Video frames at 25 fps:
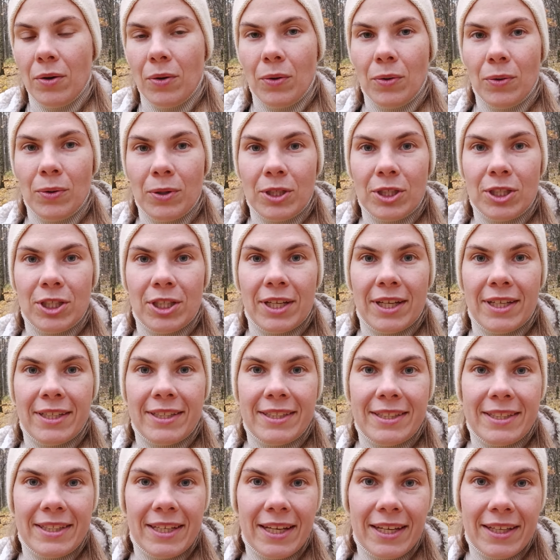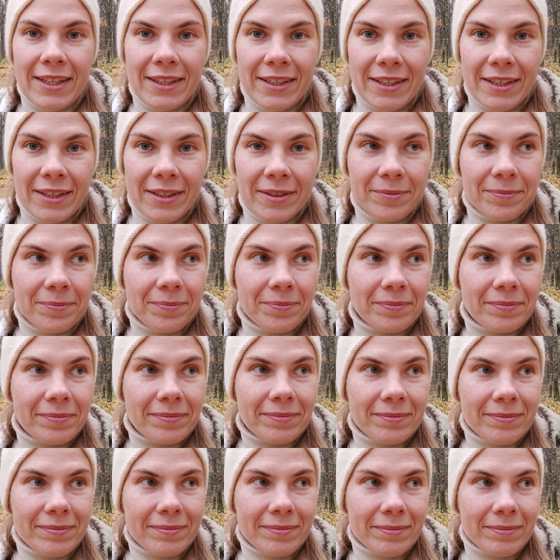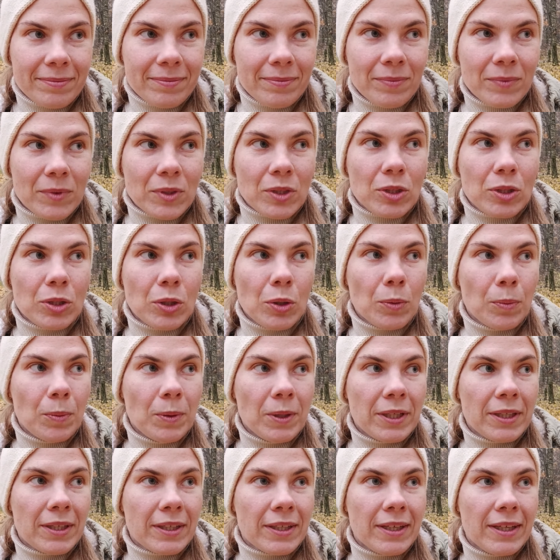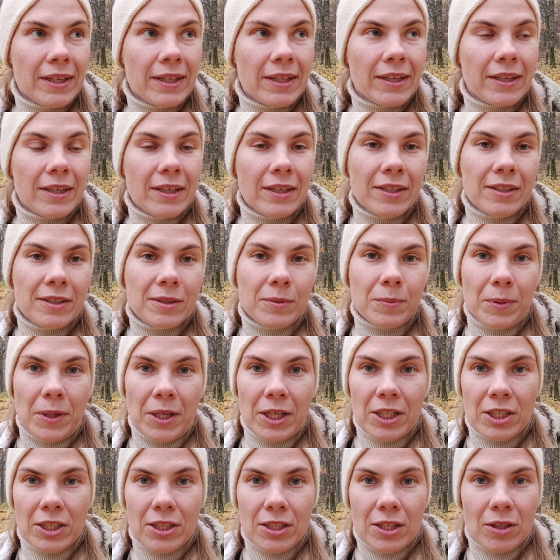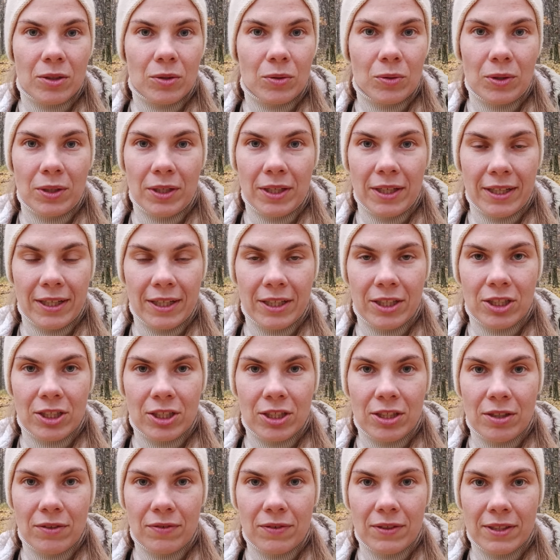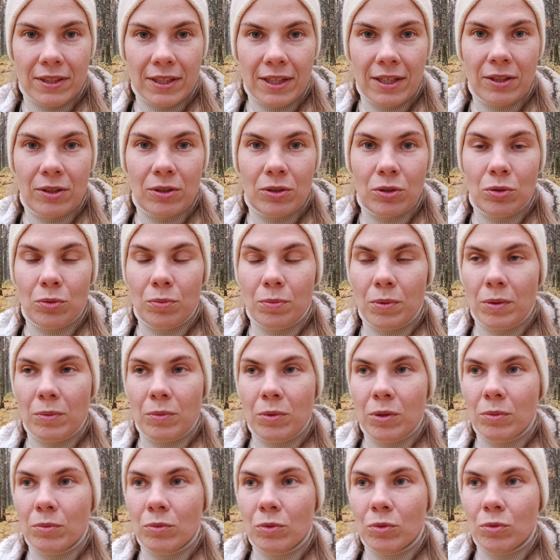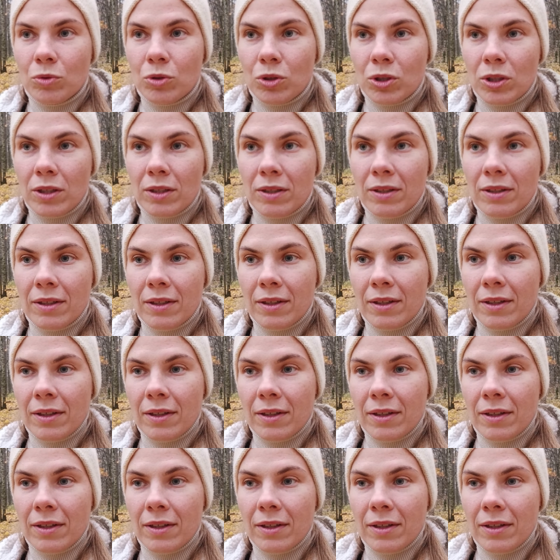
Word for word: Очень осенние, тепленькие и из пряжи, с которой я раньше не вязала, но, по-моему, уже